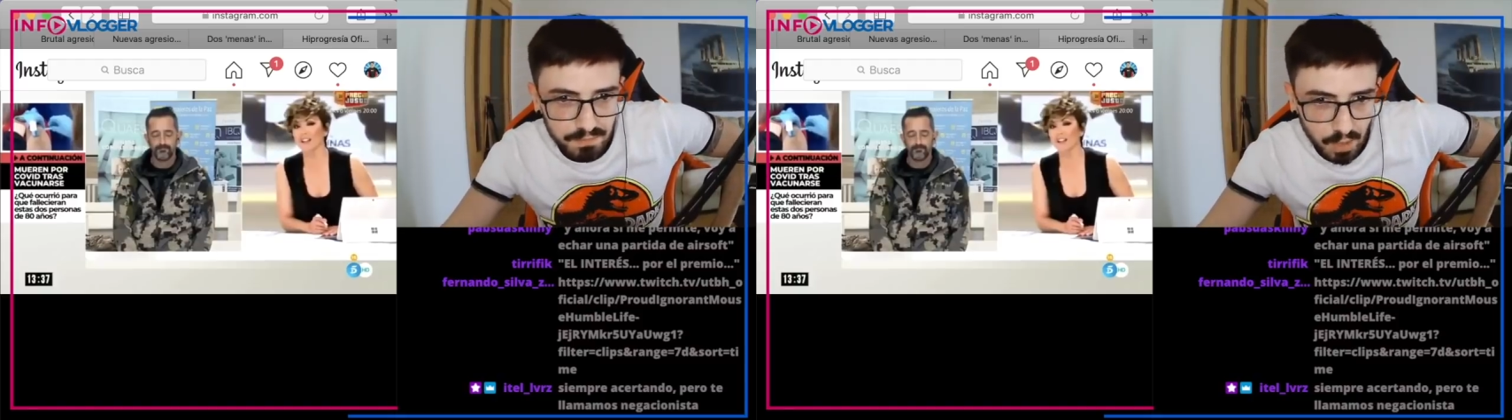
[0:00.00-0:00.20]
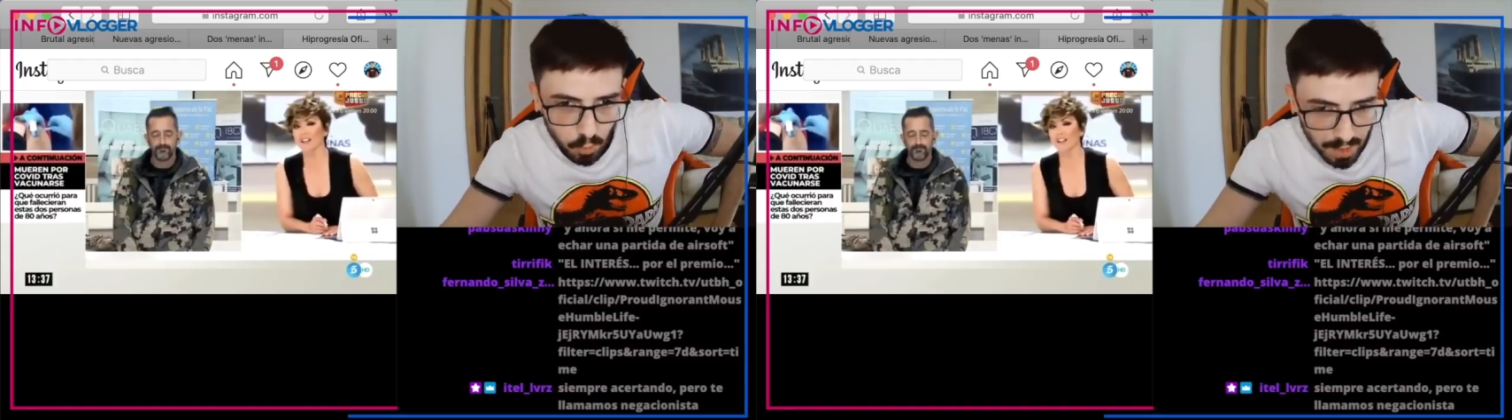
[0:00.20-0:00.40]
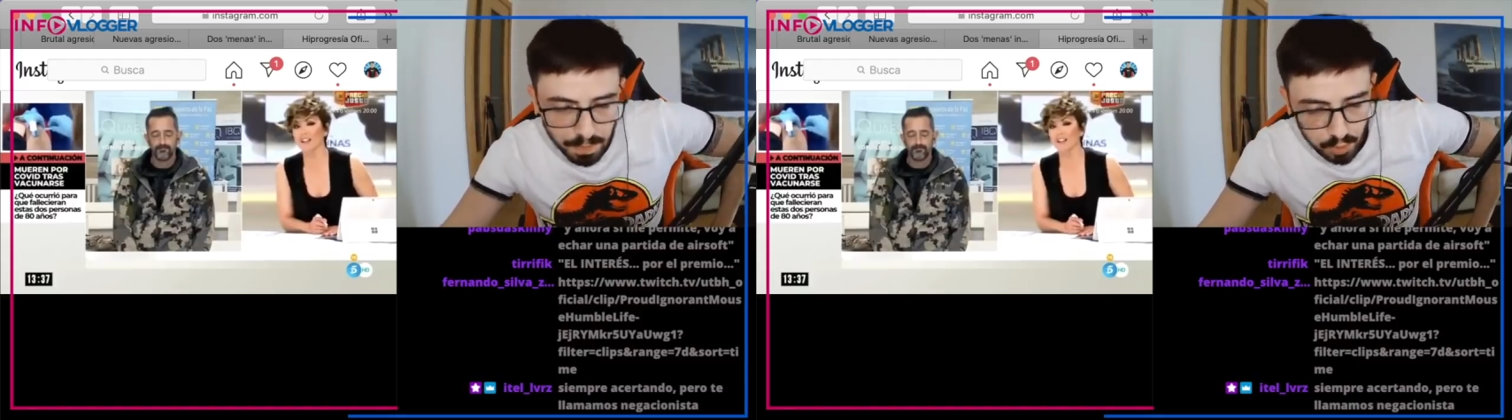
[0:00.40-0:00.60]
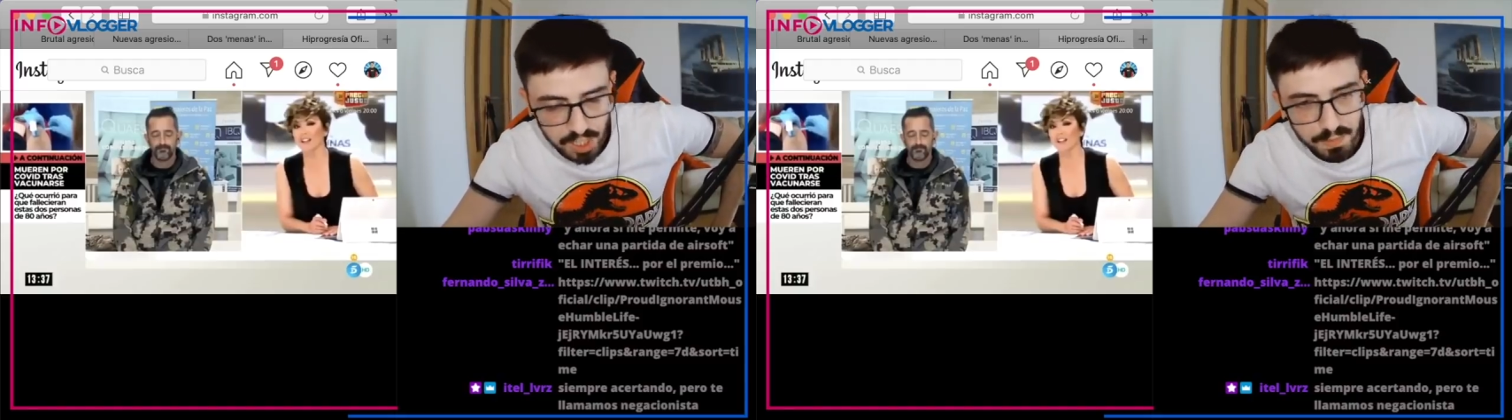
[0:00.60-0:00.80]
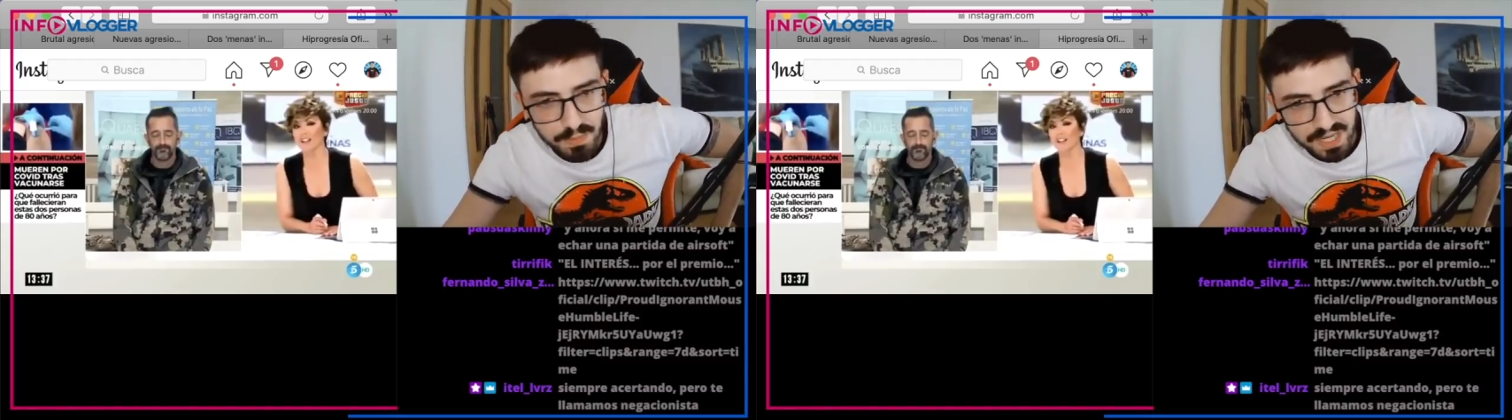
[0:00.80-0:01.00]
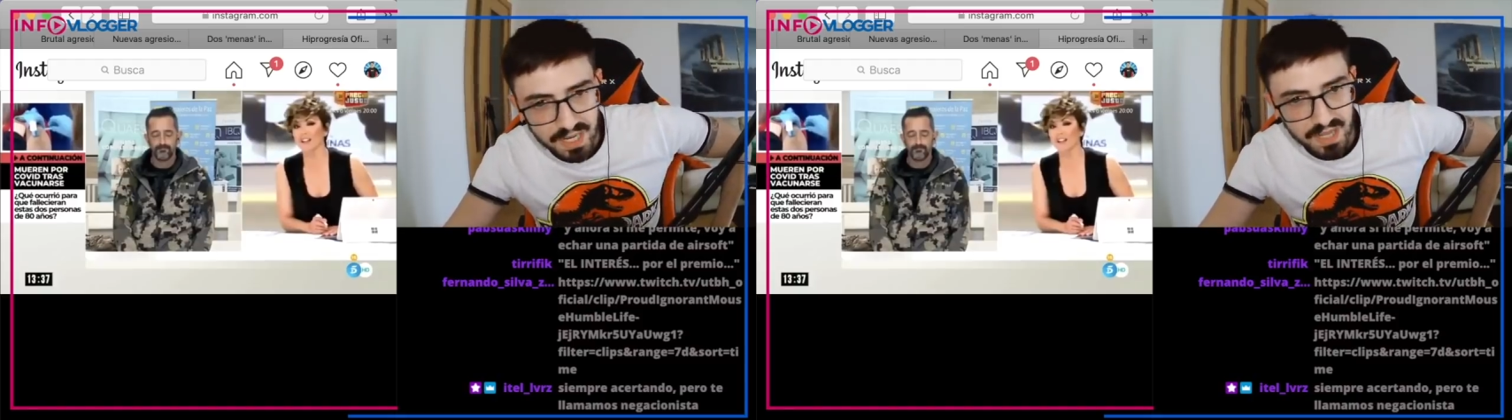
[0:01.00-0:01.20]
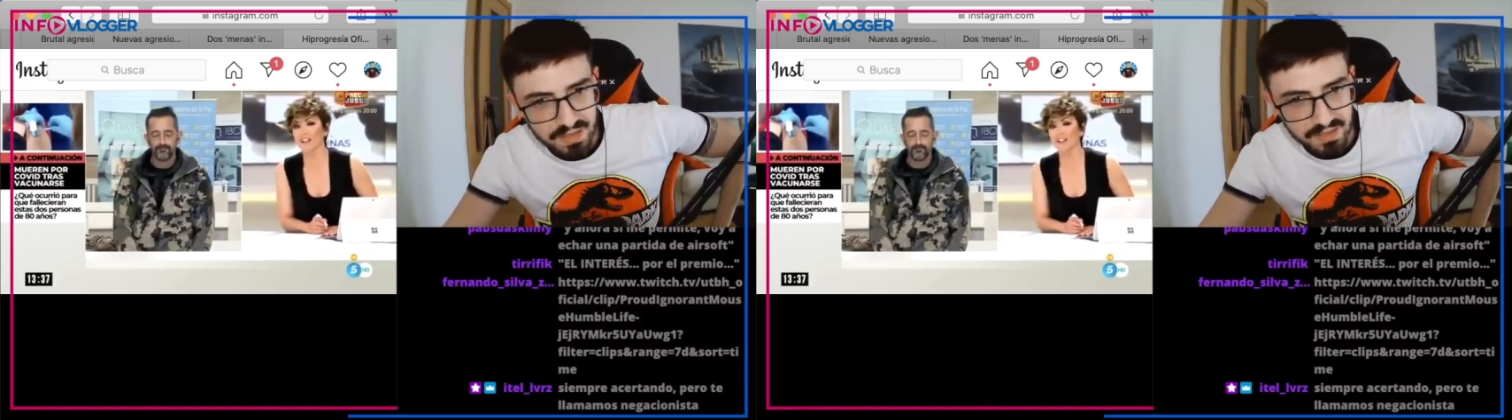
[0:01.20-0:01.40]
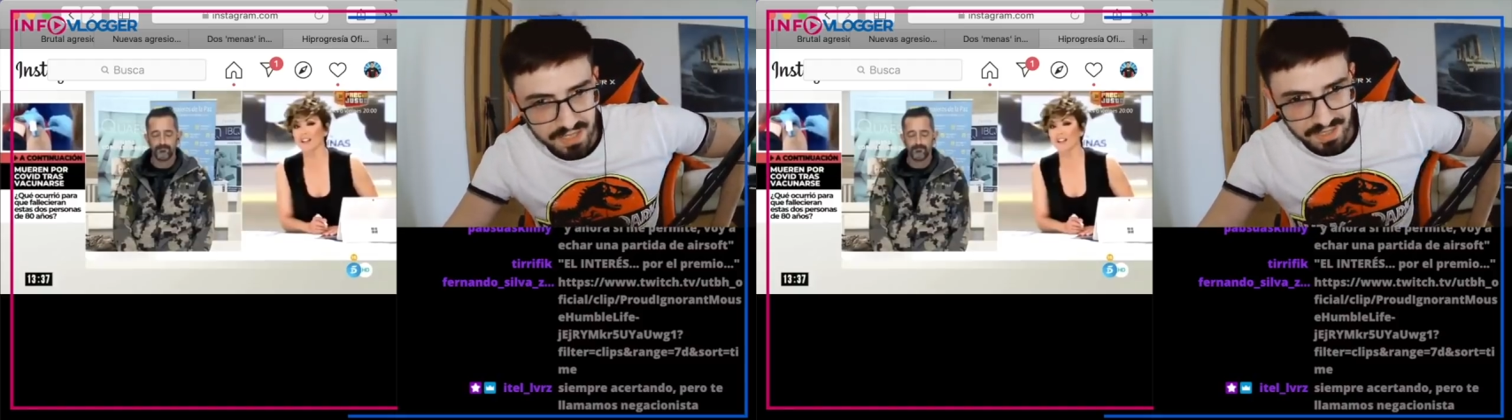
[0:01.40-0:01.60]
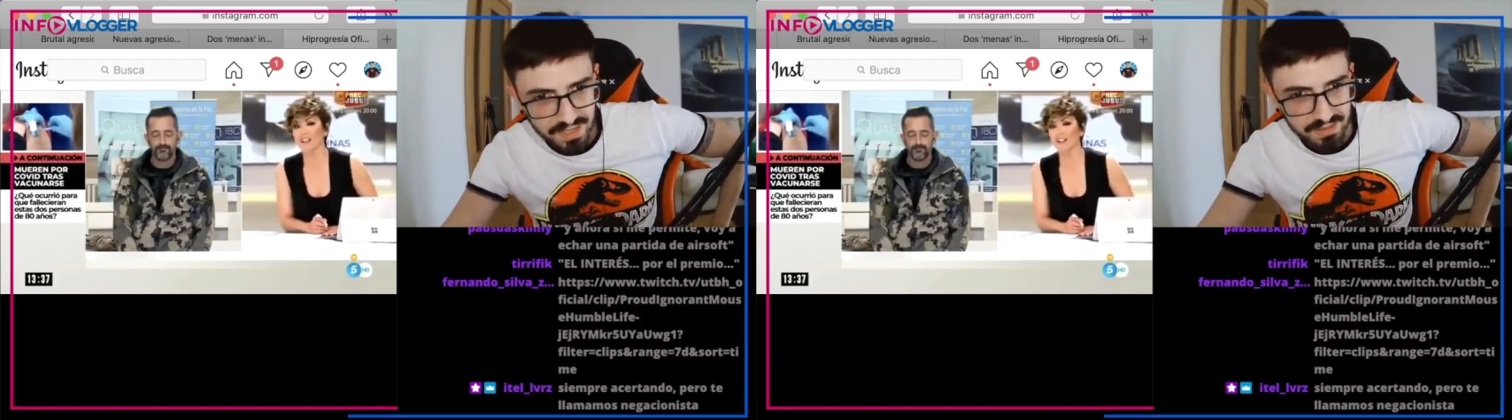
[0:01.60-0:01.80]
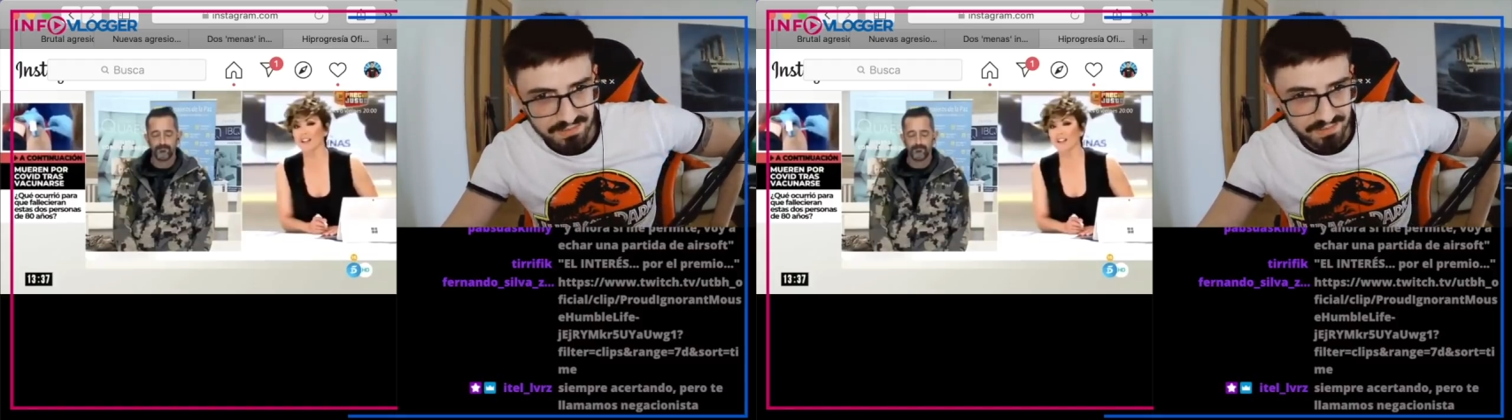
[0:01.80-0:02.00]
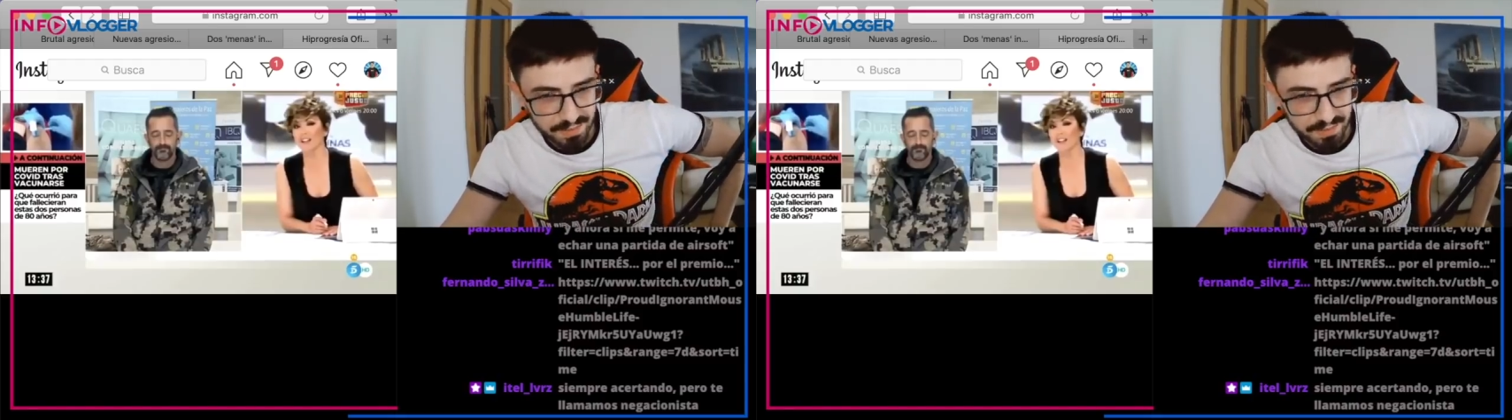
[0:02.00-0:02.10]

una putísima mierda, tía.